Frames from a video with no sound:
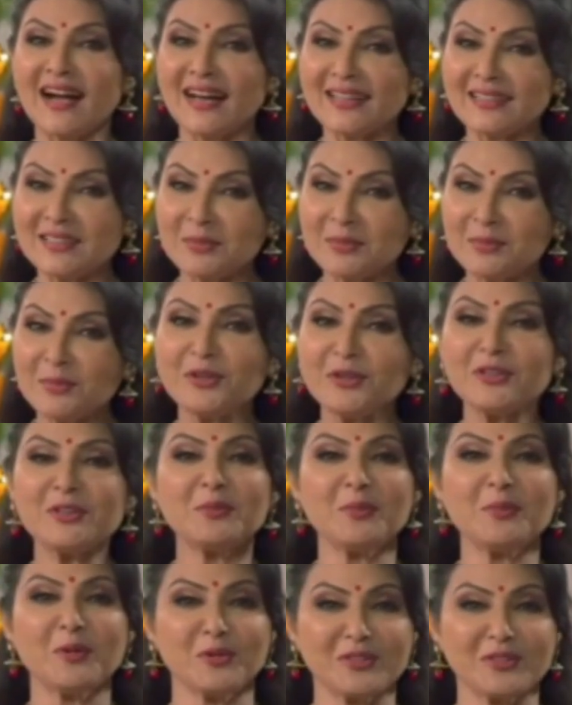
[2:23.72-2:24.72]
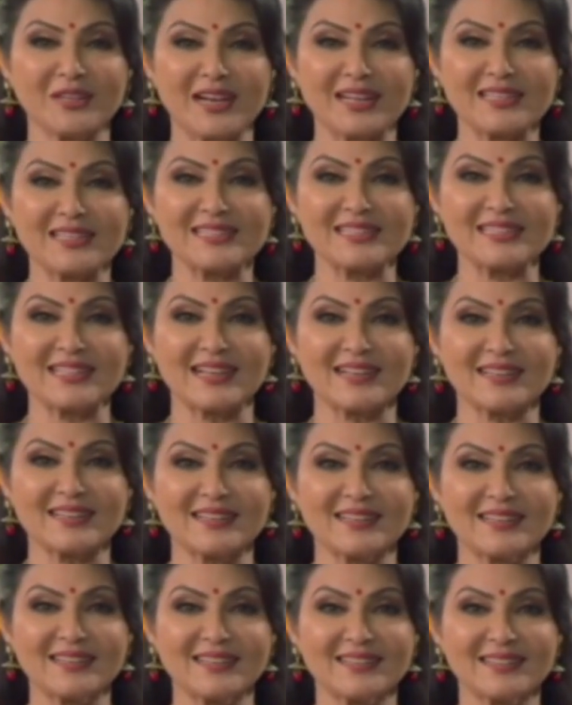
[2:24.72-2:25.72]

আদি মোহিনী মোহন কাঞ্জিলা